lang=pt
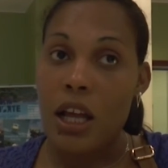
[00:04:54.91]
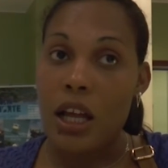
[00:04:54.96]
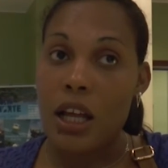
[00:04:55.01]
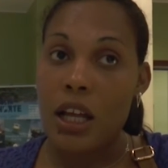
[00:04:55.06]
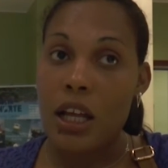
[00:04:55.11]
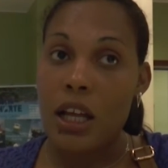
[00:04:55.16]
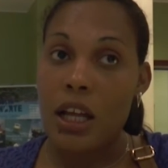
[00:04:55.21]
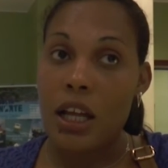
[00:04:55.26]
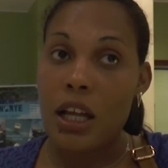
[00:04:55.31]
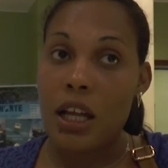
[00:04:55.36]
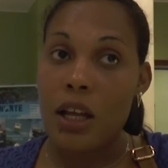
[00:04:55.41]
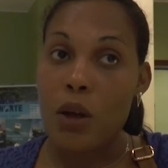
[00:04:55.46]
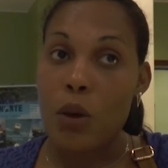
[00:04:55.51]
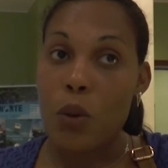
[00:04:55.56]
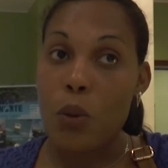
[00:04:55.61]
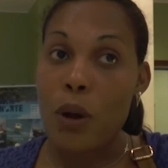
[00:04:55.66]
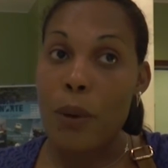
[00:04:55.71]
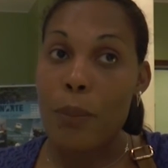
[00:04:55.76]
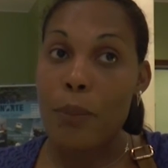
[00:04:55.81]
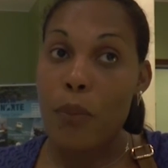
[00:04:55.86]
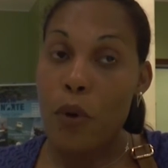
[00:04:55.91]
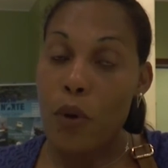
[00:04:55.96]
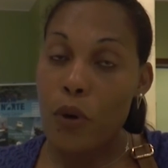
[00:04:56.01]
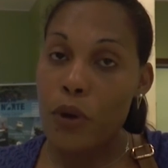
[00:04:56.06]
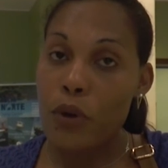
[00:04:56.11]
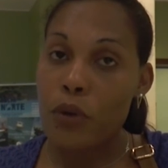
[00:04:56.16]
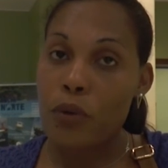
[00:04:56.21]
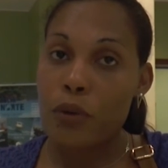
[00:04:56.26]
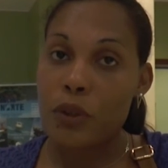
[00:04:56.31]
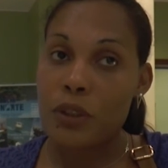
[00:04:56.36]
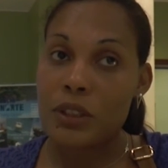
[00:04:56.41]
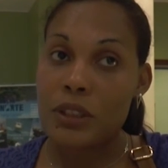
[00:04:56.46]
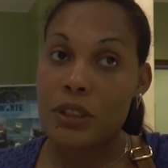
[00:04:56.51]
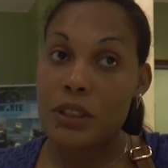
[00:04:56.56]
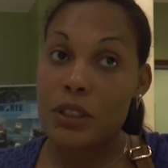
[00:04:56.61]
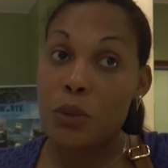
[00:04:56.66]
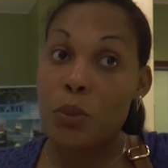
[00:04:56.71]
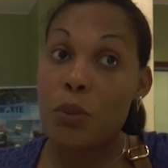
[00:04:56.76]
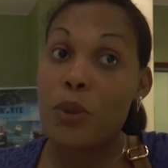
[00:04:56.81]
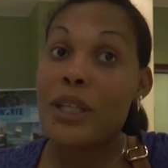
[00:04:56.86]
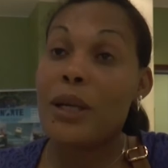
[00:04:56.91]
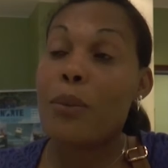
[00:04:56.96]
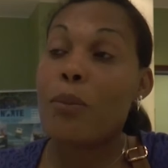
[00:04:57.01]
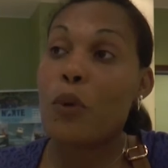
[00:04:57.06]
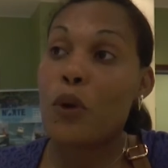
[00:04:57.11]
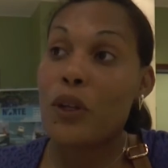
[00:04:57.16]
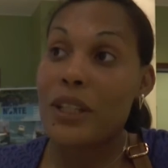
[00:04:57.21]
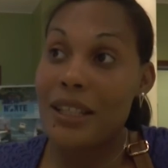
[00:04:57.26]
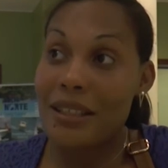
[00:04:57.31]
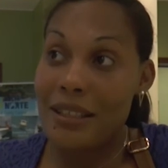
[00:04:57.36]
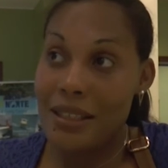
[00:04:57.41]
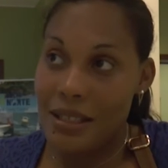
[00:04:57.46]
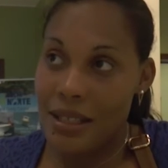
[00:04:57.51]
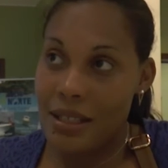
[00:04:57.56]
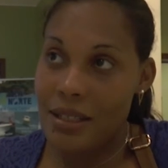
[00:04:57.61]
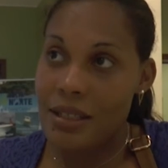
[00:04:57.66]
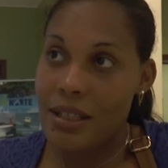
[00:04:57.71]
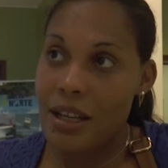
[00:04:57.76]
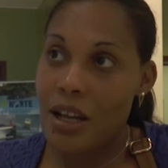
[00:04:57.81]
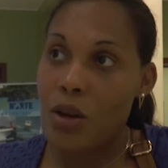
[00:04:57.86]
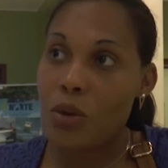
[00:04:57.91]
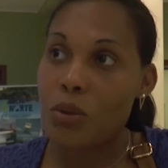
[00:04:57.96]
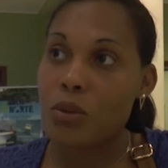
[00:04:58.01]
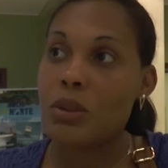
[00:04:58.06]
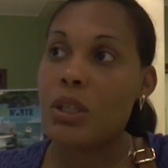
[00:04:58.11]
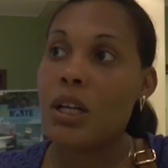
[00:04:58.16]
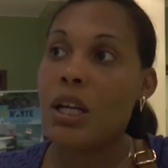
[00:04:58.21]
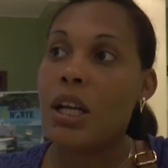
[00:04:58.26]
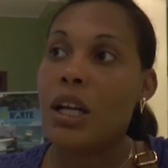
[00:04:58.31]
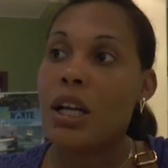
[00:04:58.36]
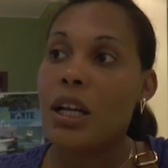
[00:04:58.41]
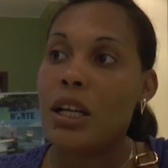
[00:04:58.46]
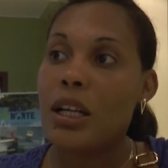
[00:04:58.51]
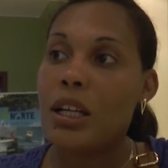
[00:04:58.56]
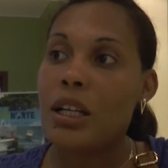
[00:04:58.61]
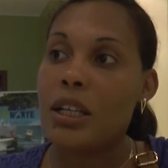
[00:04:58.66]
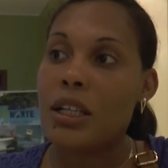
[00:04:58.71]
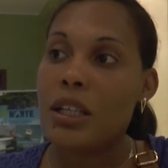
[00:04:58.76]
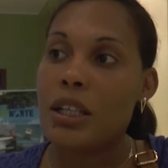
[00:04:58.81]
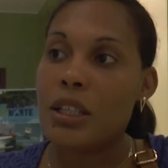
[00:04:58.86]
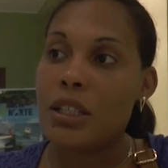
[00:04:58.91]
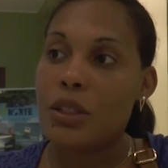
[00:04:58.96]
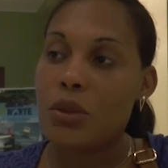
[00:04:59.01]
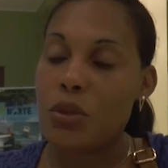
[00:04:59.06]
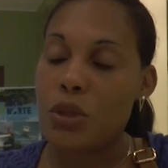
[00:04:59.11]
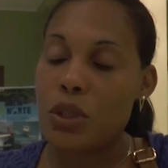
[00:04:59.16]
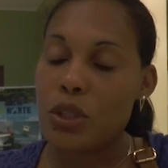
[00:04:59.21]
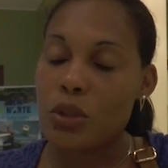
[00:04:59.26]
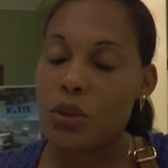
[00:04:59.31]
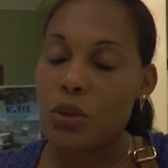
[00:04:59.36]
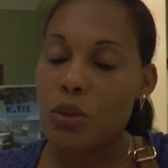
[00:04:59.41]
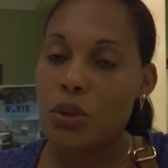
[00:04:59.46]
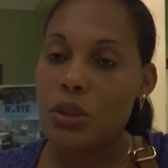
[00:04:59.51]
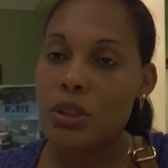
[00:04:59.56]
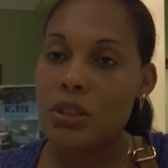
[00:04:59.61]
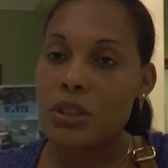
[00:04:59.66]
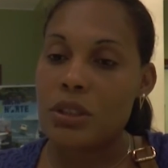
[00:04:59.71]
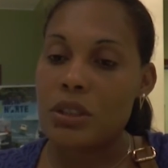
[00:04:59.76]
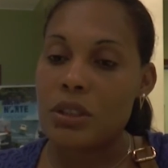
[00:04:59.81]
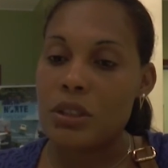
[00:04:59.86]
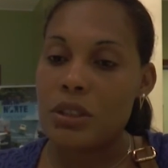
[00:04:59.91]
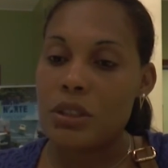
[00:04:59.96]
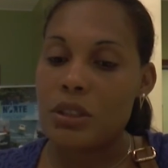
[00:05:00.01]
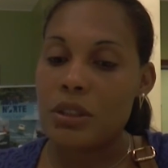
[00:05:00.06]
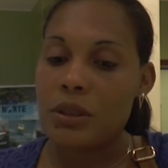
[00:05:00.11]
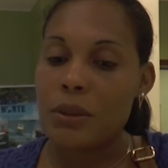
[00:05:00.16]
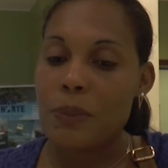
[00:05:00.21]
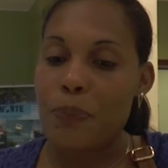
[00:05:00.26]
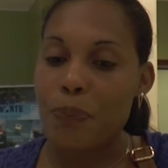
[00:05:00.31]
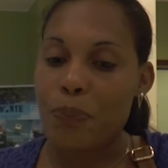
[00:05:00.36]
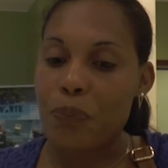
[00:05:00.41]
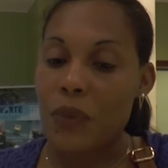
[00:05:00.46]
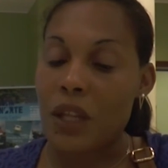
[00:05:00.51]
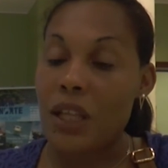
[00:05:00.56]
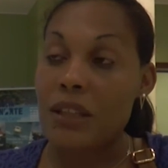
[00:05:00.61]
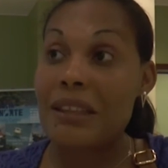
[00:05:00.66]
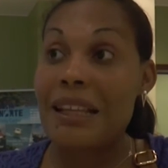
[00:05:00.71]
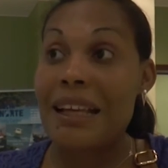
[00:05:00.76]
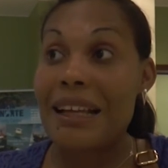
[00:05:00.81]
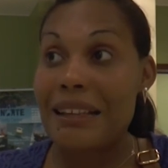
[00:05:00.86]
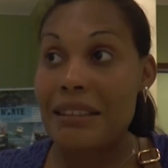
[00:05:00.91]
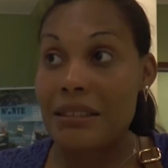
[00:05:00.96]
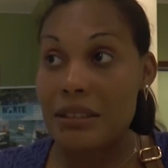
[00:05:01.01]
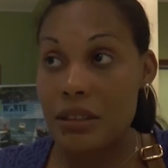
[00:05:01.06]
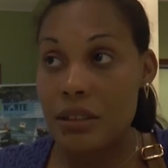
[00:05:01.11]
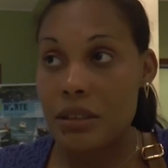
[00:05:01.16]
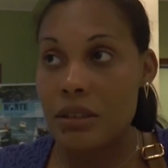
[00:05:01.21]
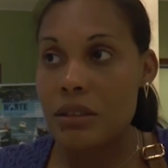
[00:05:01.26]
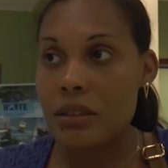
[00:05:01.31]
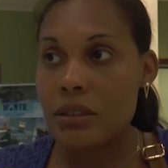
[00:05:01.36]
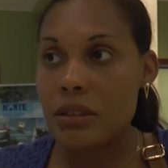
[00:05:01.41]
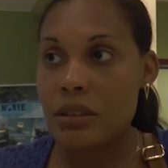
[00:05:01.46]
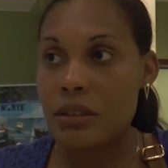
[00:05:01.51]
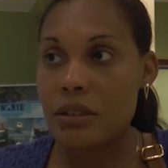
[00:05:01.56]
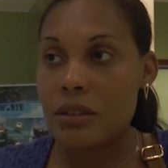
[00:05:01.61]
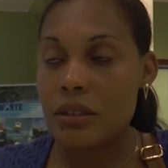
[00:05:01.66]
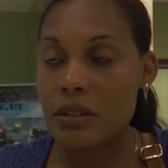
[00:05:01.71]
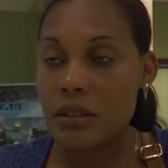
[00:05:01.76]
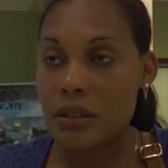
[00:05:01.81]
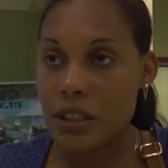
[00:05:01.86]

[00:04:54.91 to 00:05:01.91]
ah, o apoio e a modernização ah, do setor hum, de de